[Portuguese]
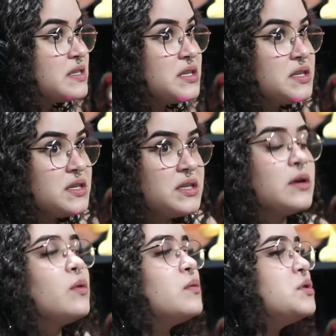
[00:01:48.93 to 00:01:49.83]
xixi.
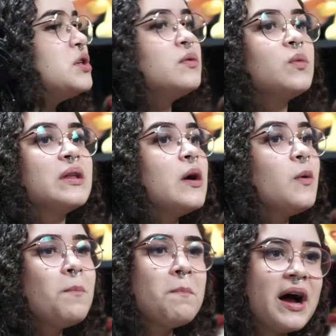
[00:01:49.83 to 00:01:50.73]
Continua, não
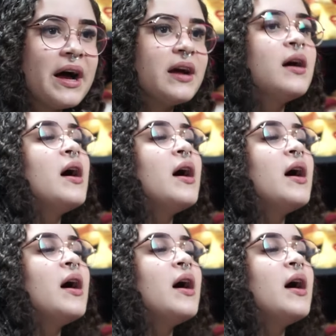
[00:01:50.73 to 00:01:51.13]
para.